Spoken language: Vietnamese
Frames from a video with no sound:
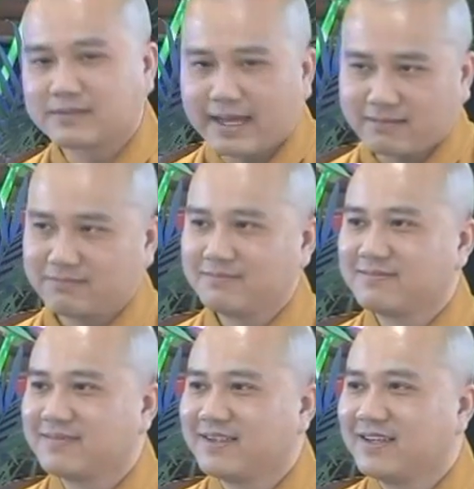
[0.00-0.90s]
giờ tắt.
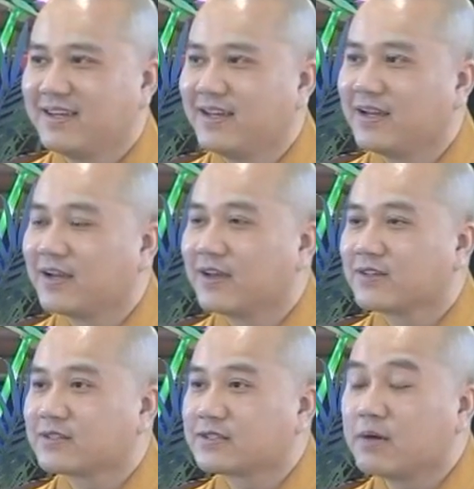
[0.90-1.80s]

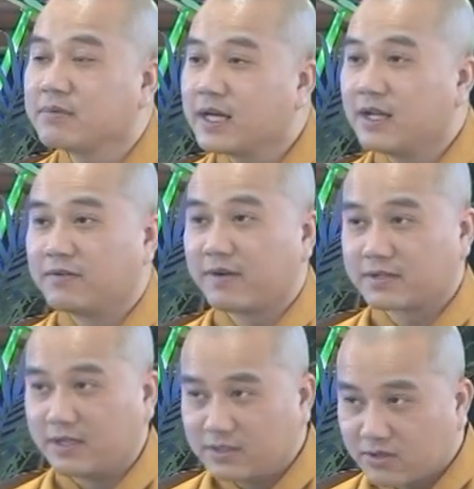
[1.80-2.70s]
Trong gia đình
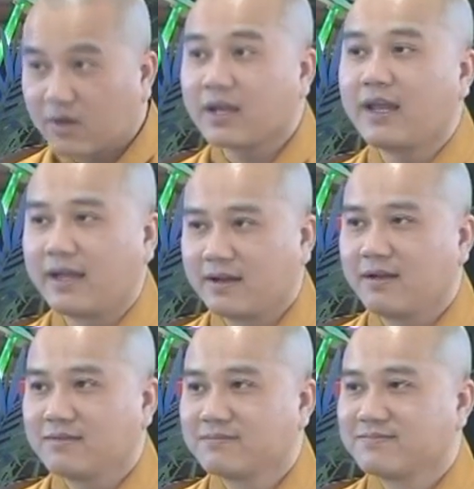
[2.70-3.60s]
Phật tử có cái lễ
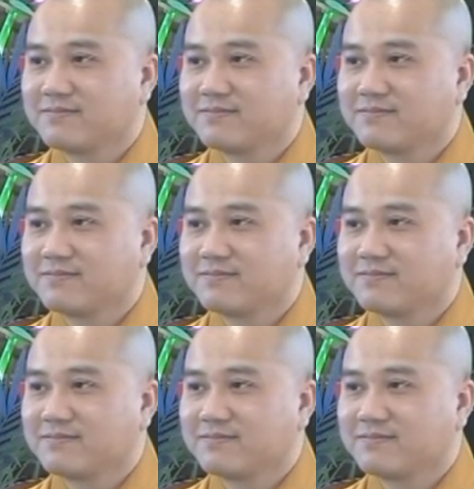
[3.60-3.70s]
đó.